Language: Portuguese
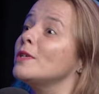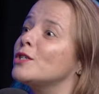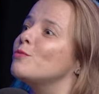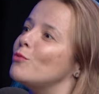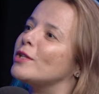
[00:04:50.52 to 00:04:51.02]

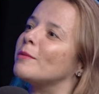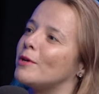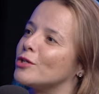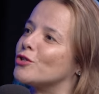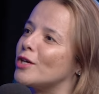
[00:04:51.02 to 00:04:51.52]
mesmo muito
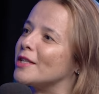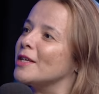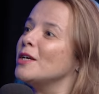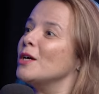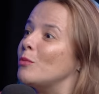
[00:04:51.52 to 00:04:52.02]

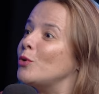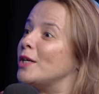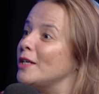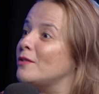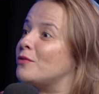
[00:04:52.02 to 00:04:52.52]
apaixonada por
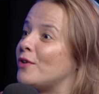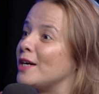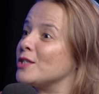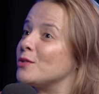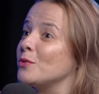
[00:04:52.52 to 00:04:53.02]
aquilo que
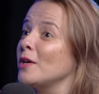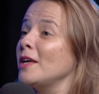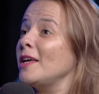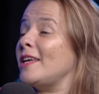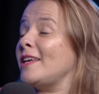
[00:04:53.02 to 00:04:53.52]
faço
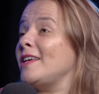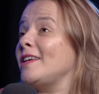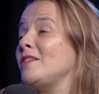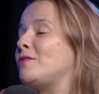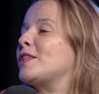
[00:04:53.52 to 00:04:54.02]

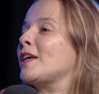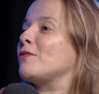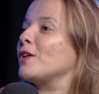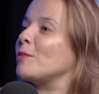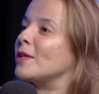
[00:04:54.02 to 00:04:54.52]
e
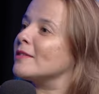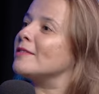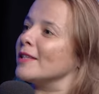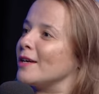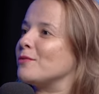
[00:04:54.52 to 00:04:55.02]

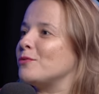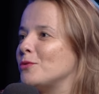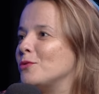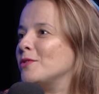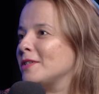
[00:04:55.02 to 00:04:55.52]
inevitavelmente
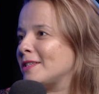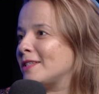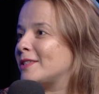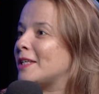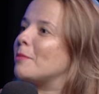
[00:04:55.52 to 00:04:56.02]
levo
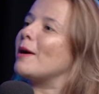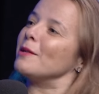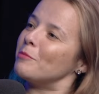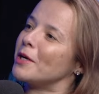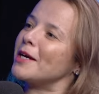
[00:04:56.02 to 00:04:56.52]
uh,
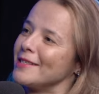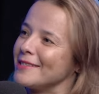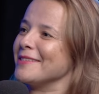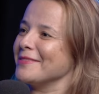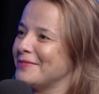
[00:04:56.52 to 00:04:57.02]
trabalho para casa.